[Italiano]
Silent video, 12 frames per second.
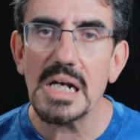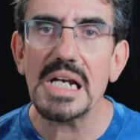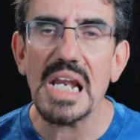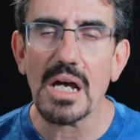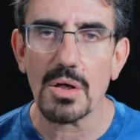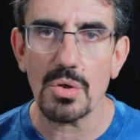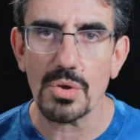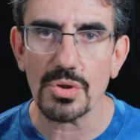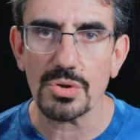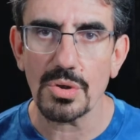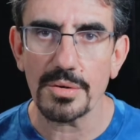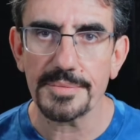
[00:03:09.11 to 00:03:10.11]

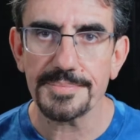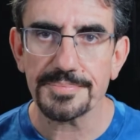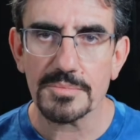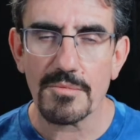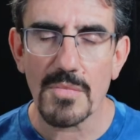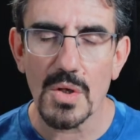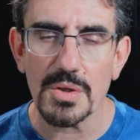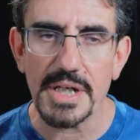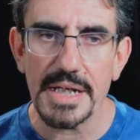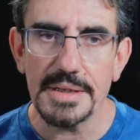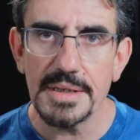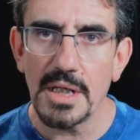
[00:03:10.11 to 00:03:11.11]
L'accordo
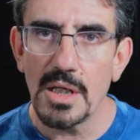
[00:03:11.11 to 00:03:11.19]
Okay?